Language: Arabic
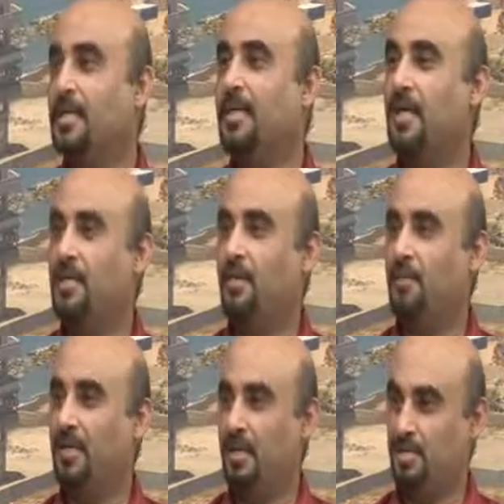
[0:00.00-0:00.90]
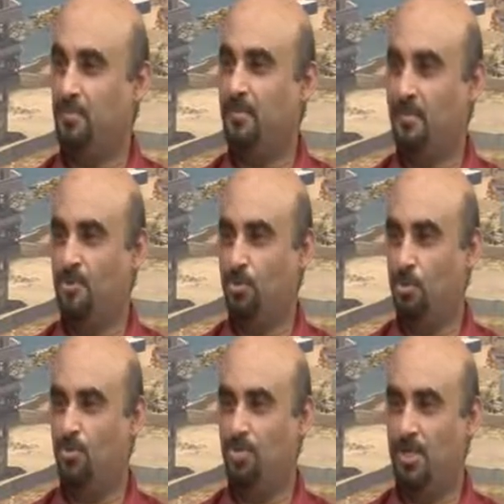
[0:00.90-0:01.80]
غير طبعا الاسباب
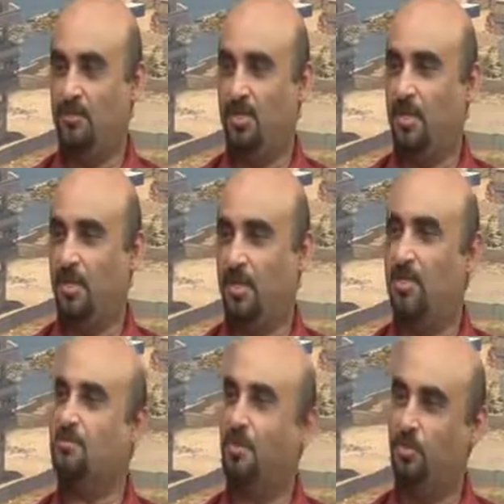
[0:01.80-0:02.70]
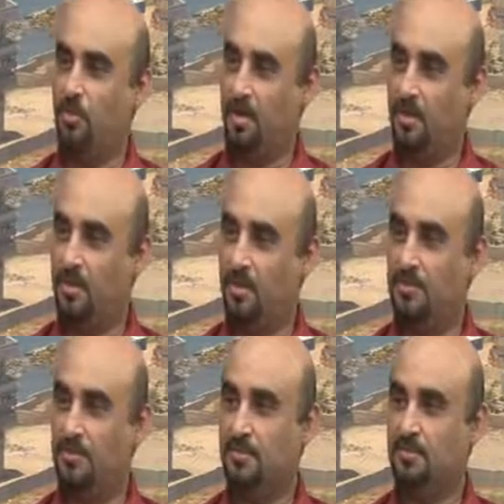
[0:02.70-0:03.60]
الفسيولوجيه منها اسباب وراثه
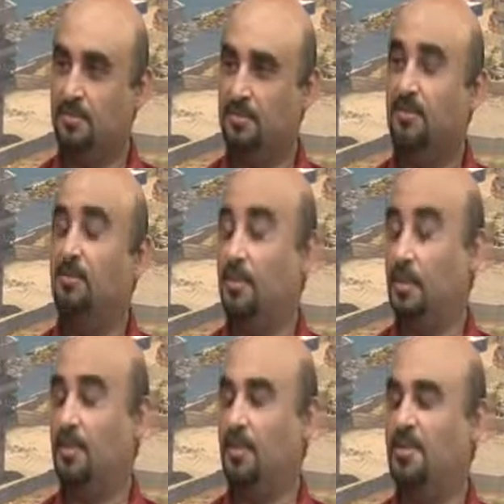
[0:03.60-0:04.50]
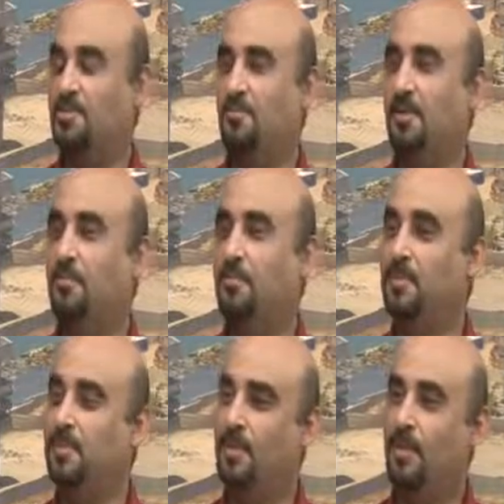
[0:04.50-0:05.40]
واسباب
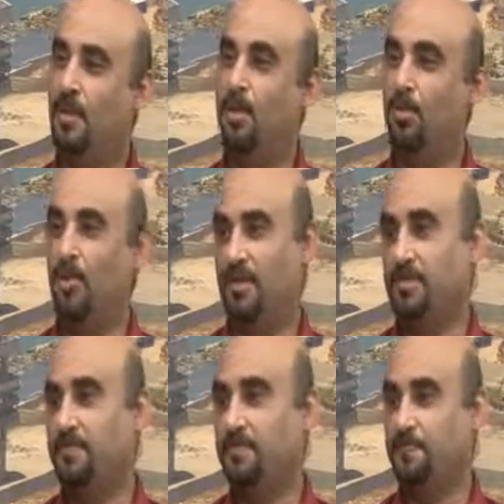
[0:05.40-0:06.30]
الهرمونات